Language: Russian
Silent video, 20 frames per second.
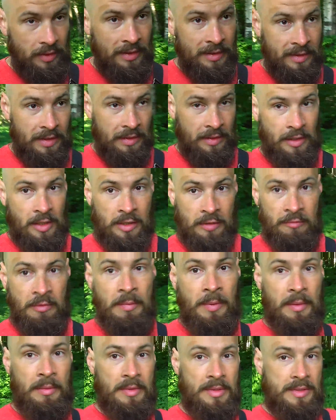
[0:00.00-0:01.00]
и стараюсь
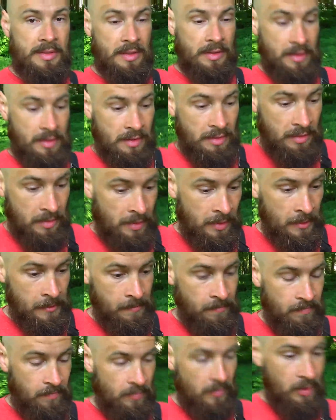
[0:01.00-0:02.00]
выпрямиться,
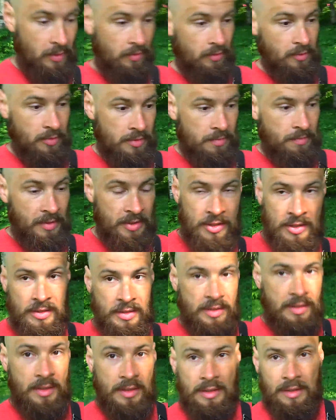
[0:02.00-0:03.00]
то есть
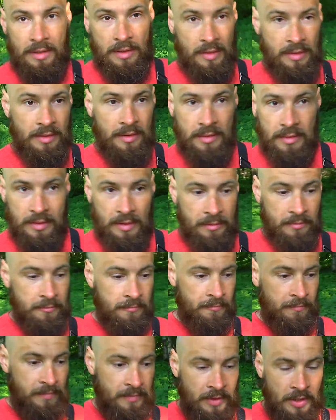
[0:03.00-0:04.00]
почти там,
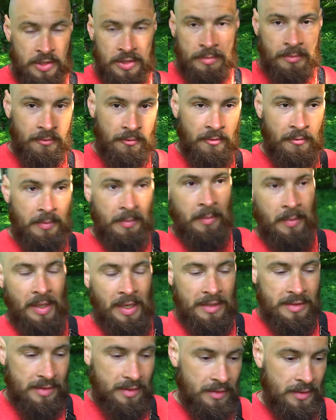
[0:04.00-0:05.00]
нечем
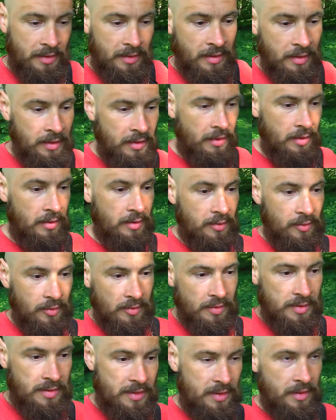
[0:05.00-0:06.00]
выпрямляться. То
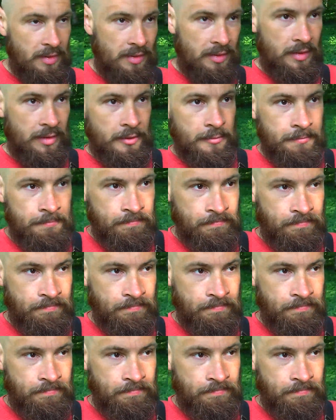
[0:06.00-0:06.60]
есть э,